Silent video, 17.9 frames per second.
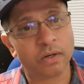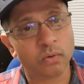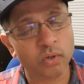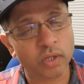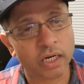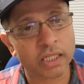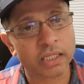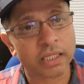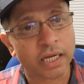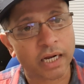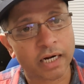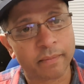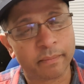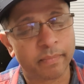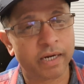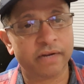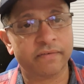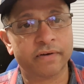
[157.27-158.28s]
உயிரை
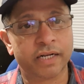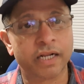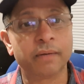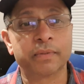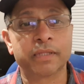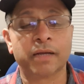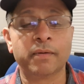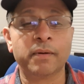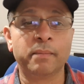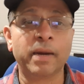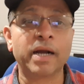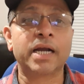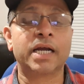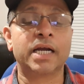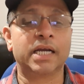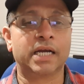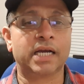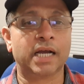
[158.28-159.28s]
தானம் பண்ணிவிட்டார் தமிழ்
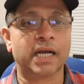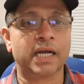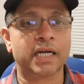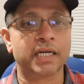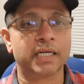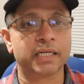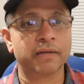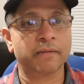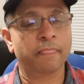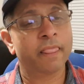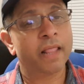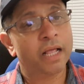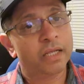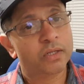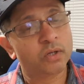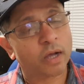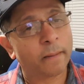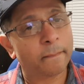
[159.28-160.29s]
மக்களுக்காக என்று
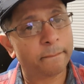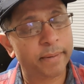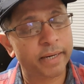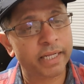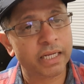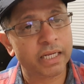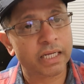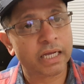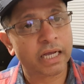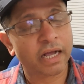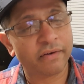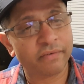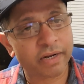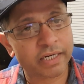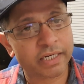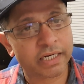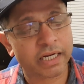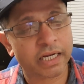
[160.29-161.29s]
ஸோ அப்படி
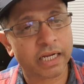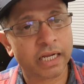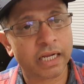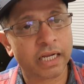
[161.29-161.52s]
அவற்றை